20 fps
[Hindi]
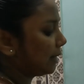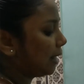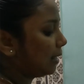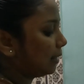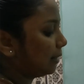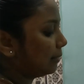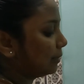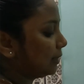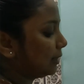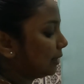भी
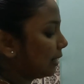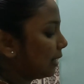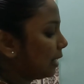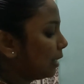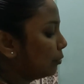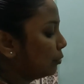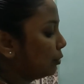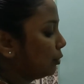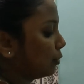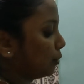खाना बन
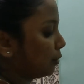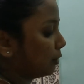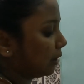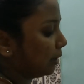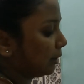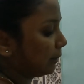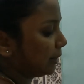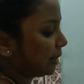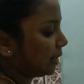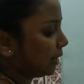गया हम लोगों
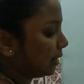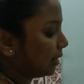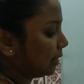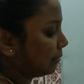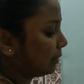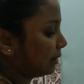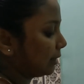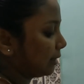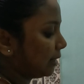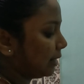का भी
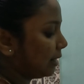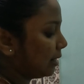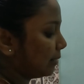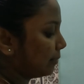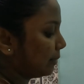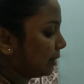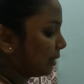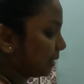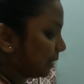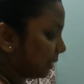खाना बन गया
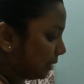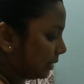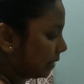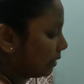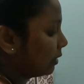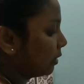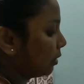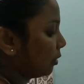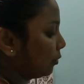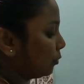अभी ये
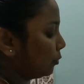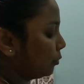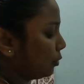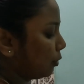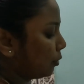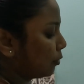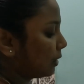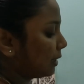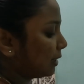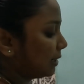उन
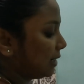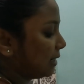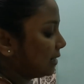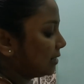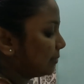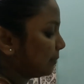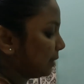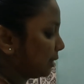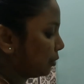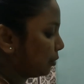लोगों का
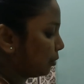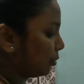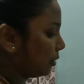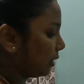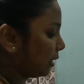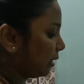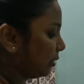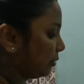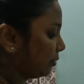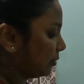चीज में धो
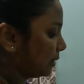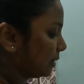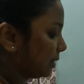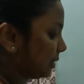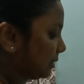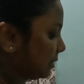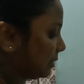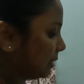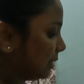रही हूँ अच्छे